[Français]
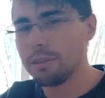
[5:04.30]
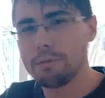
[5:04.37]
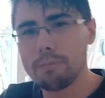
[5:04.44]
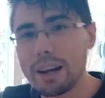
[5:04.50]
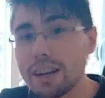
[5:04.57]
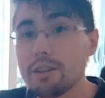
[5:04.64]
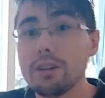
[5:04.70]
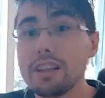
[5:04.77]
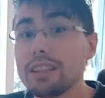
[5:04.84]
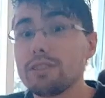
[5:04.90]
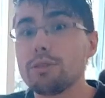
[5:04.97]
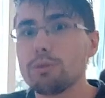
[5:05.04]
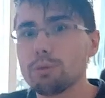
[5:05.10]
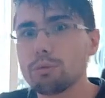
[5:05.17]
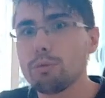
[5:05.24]
euh, ma
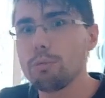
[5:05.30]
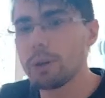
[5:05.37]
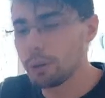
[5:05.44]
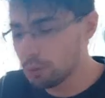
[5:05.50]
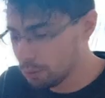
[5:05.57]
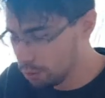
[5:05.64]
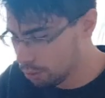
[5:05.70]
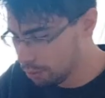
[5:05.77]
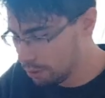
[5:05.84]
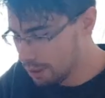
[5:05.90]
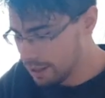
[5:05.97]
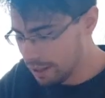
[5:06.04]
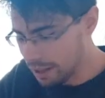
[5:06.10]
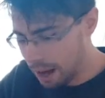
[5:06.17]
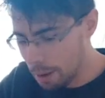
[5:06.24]
collection numéro 2
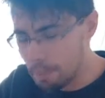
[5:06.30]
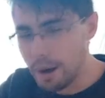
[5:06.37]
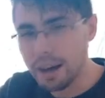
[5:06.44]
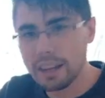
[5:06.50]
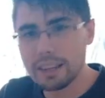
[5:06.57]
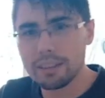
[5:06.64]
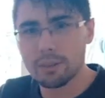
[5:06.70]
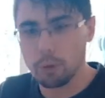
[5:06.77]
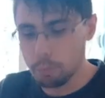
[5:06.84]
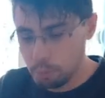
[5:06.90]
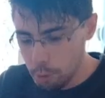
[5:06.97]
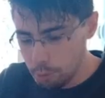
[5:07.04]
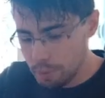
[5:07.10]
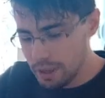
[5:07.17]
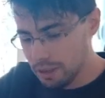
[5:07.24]
apparaître,
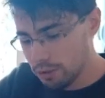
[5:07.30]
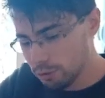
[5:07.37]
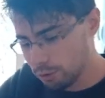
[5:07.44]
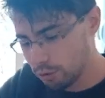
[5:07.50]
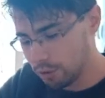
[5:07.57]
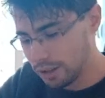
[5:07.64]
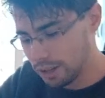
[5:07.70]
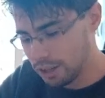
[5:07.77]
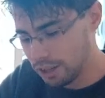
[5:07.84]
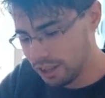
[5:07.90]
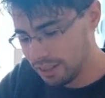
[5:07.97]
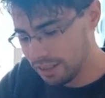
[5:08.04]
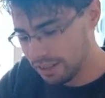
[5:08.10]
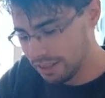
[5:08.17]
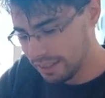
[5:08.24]
popper un jour sur la
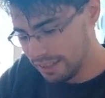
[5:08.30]
chaîne.